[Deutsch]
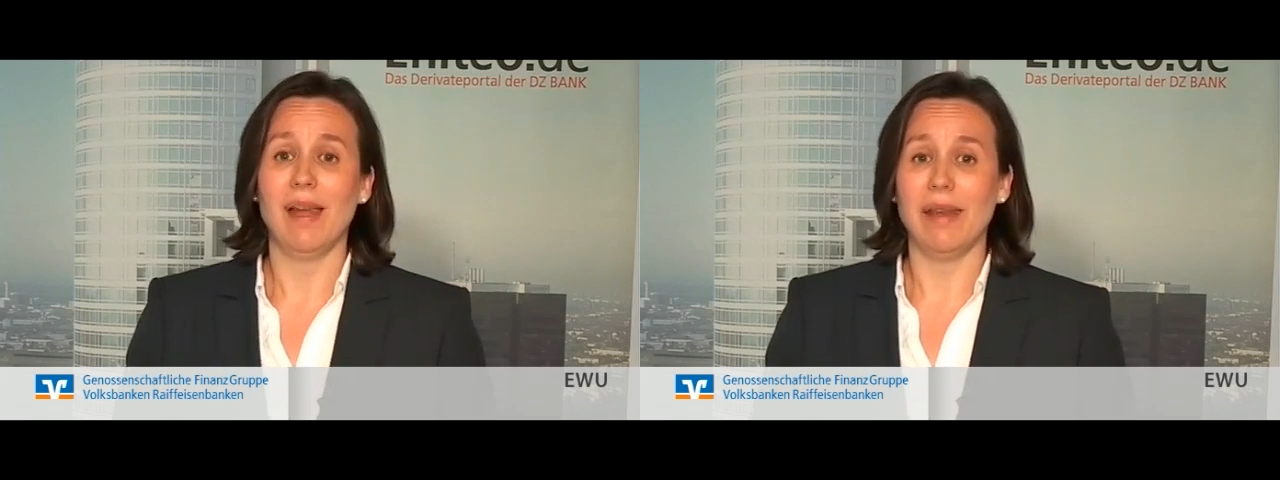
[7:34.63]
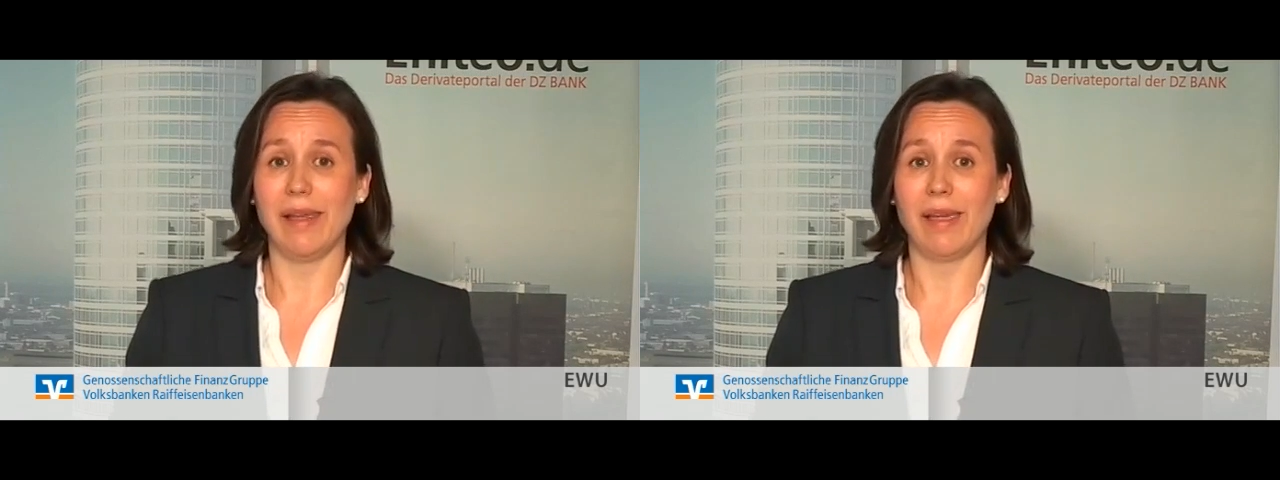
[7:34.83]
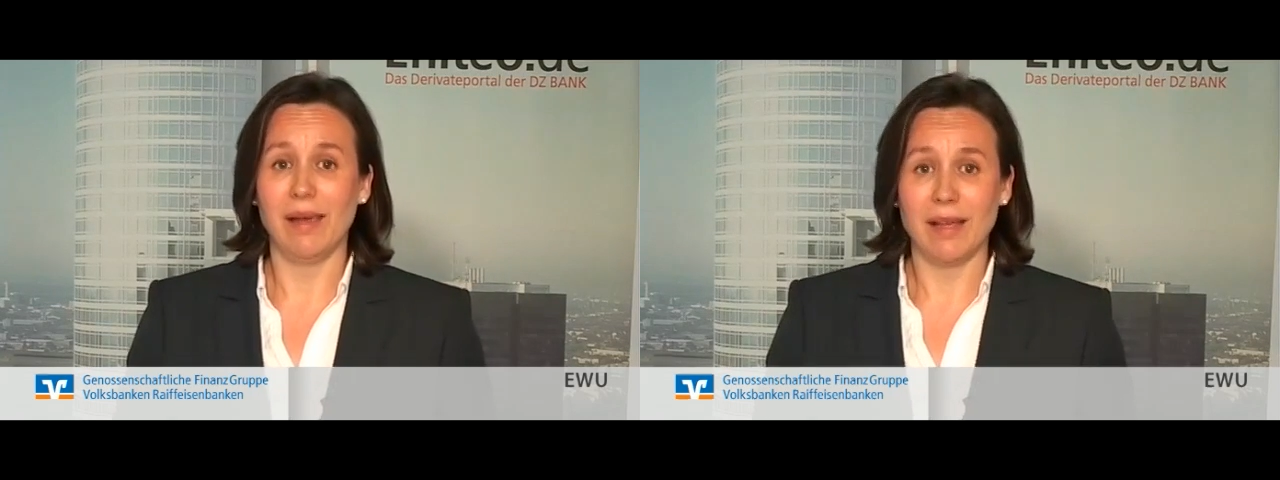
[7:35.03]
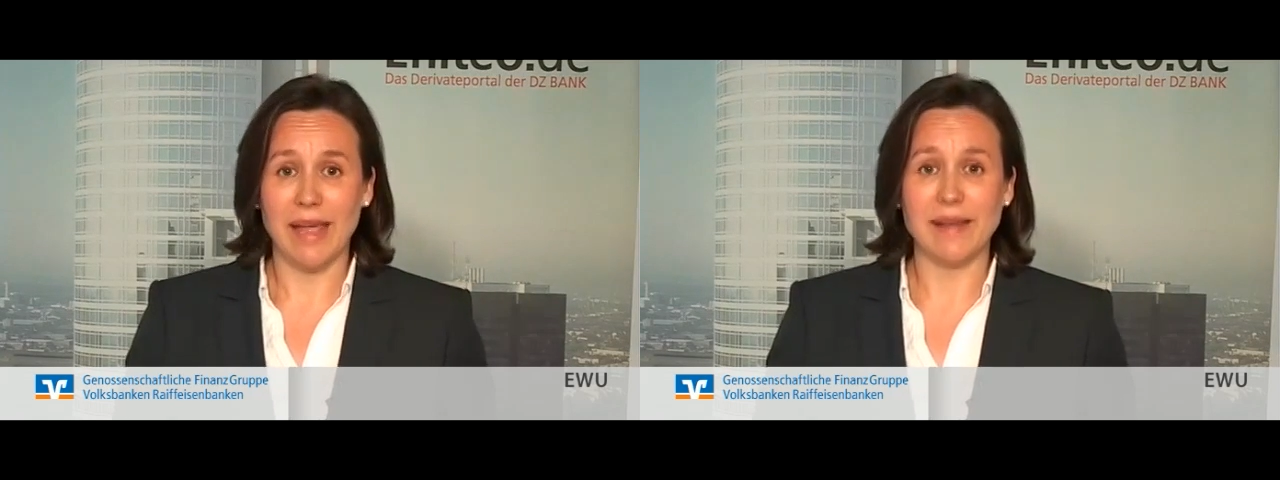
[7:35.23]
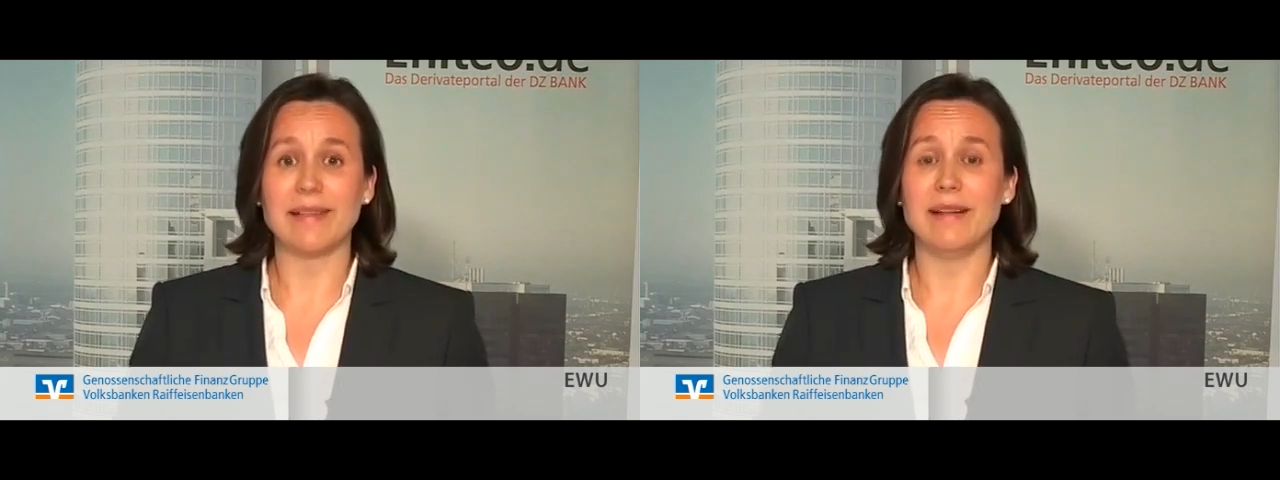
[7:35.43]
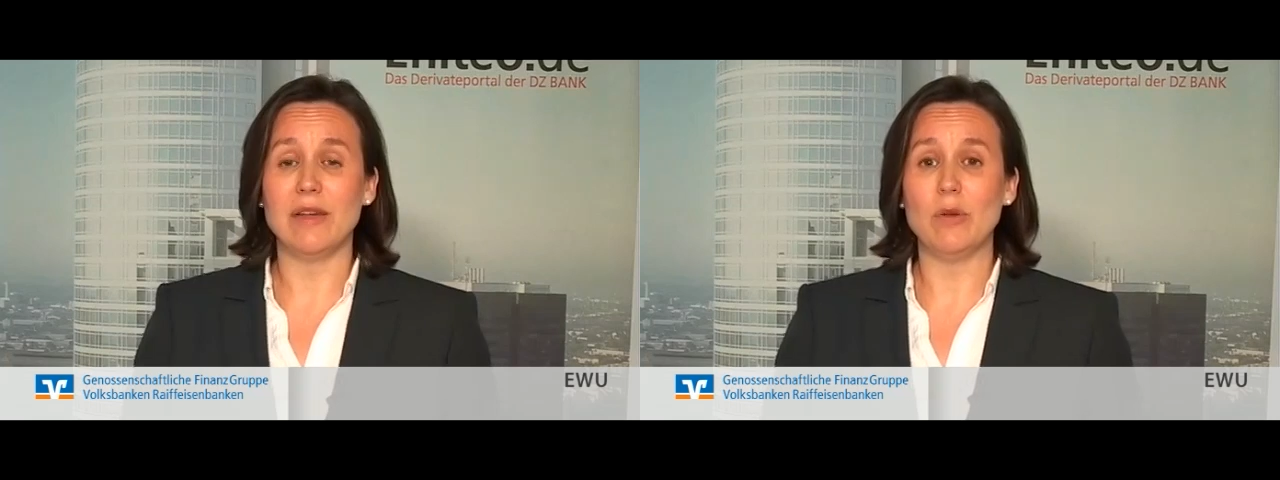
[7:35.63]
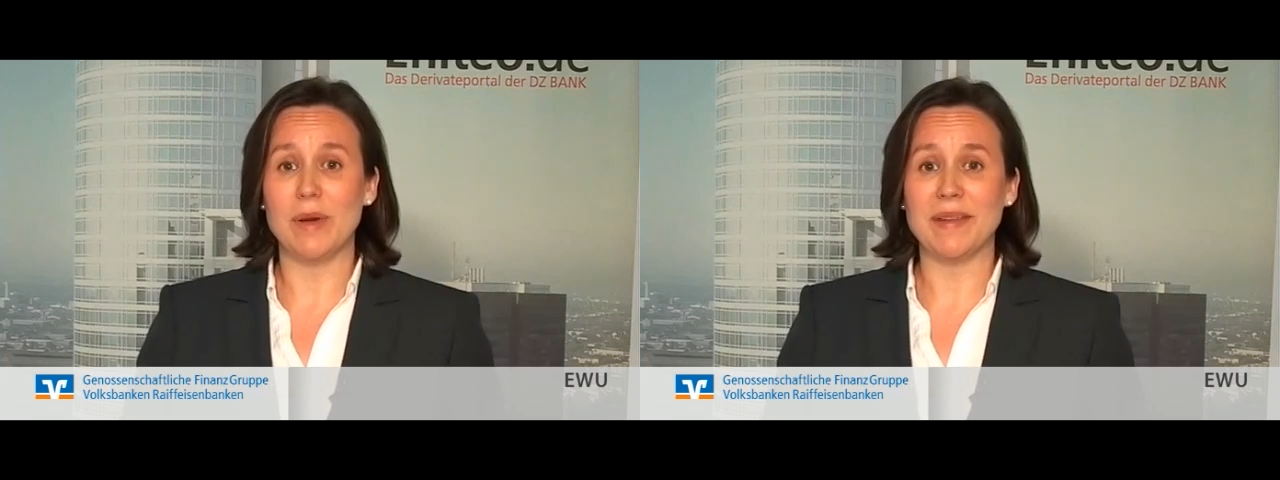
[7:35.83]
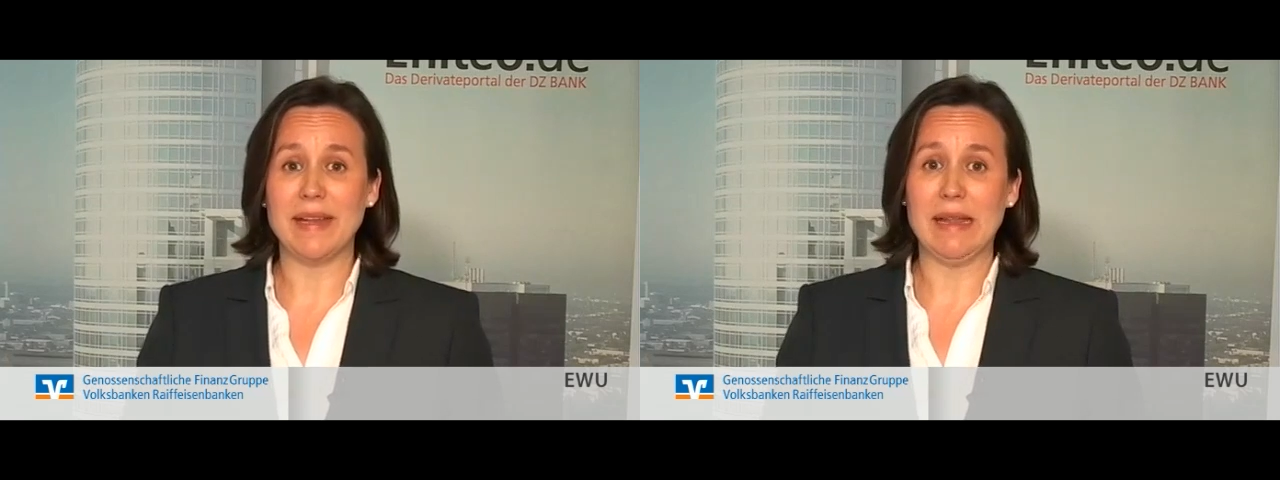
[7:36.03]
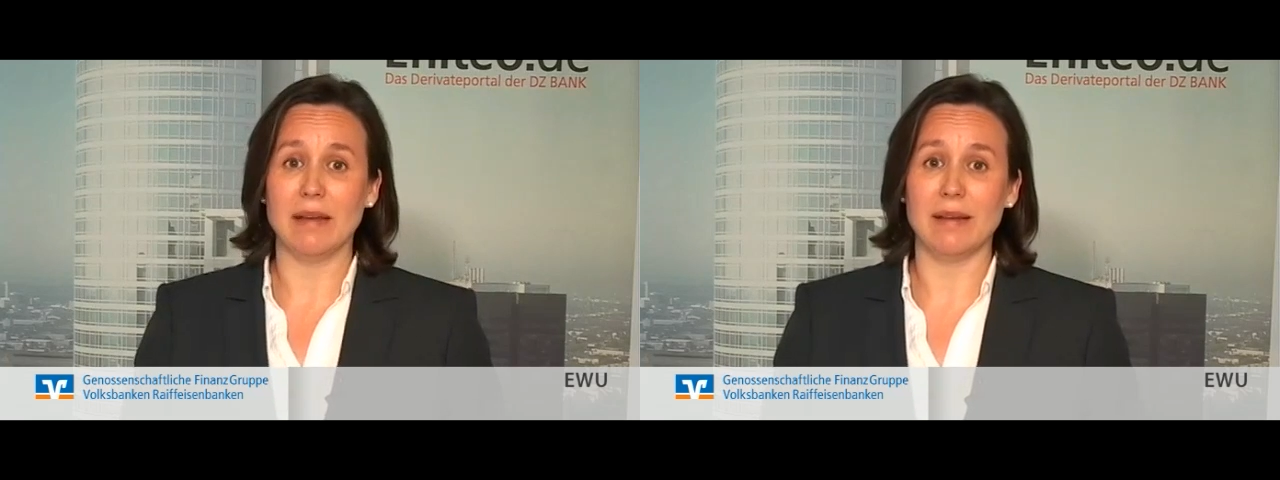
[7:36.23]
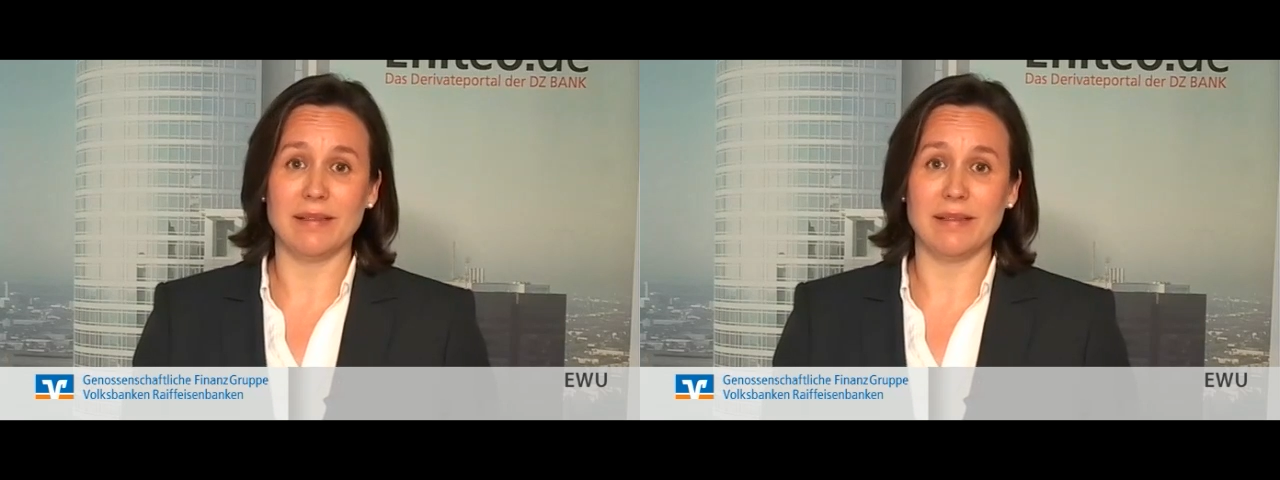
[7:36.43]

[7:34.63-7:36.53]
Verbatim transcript: nicht gänzlich übersehen.